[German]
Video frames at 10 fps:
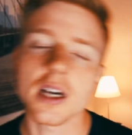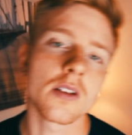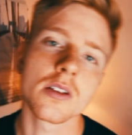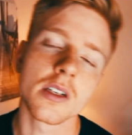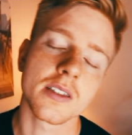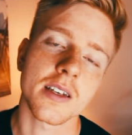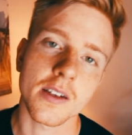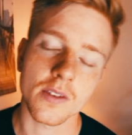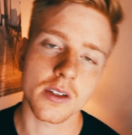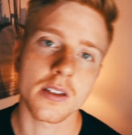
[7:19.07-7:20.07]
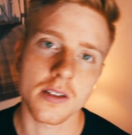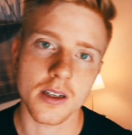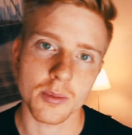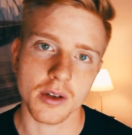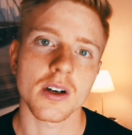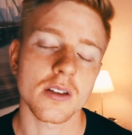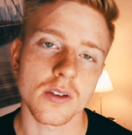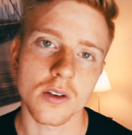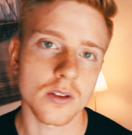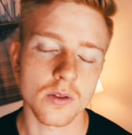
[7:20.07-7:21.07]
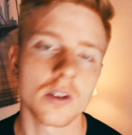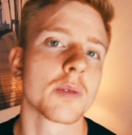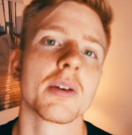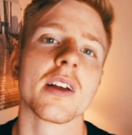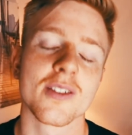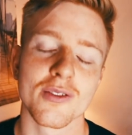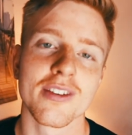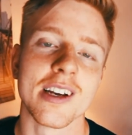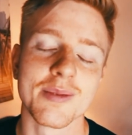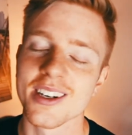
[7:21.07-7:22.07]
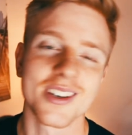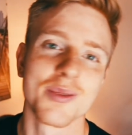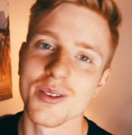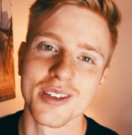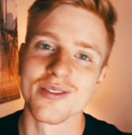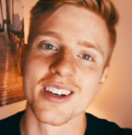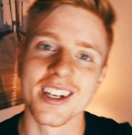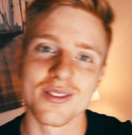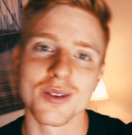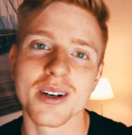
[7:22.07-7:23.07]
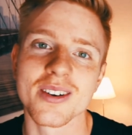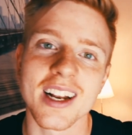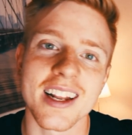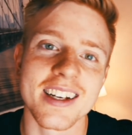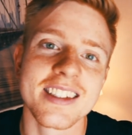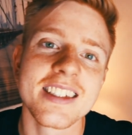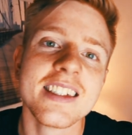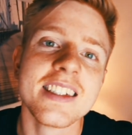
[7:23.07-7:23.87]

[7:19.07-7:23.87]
kann euch nicht zeigen, weil das ist ja Privatsphäre und so. Ich bin ja so Fame, da kommt auf jeden Fall jeder vorbei und klingelt.